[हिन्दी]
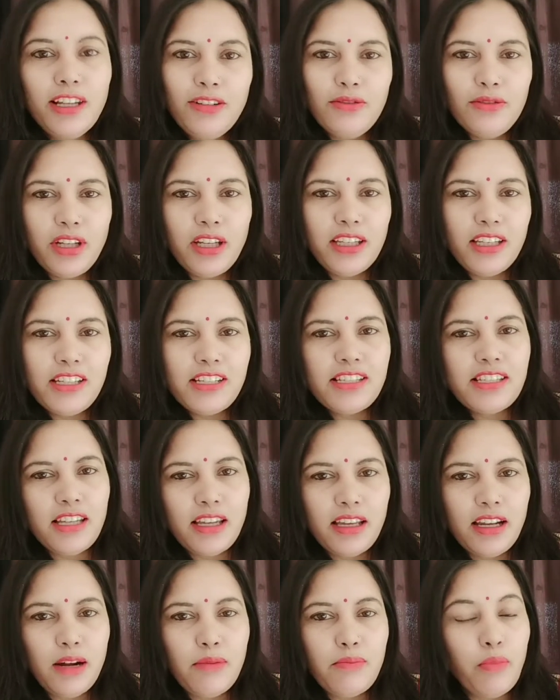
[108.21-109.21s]
खिल उठेगी
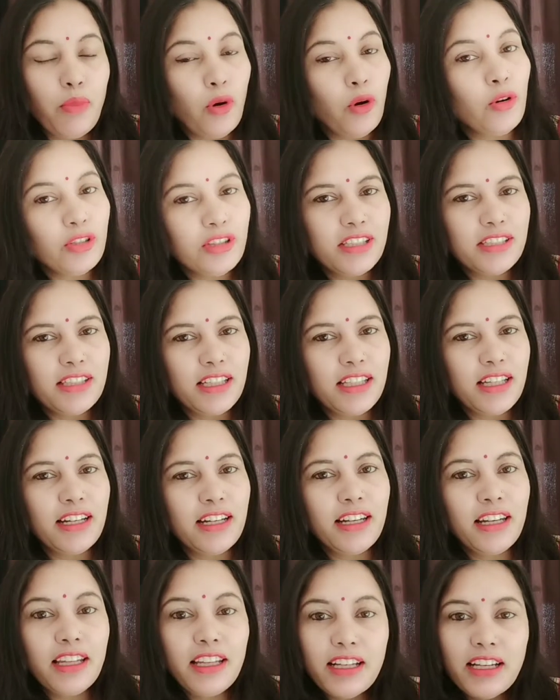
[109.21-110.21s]
चेहरा बहुत ही
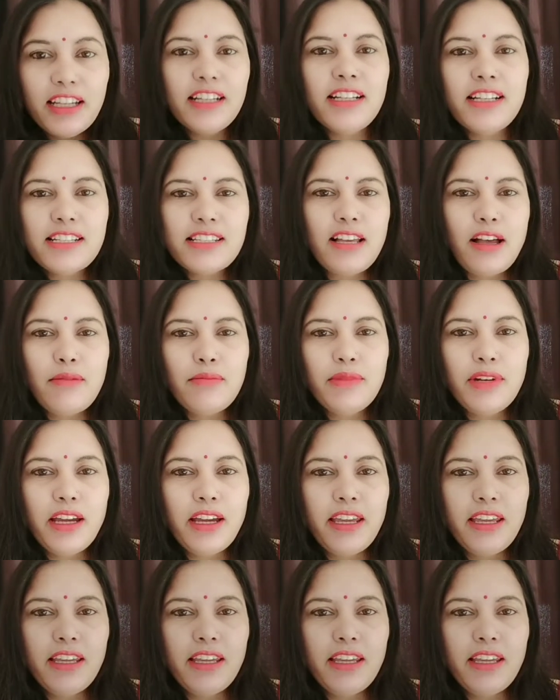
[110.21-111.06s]
ज़्यादा निखर कर सामने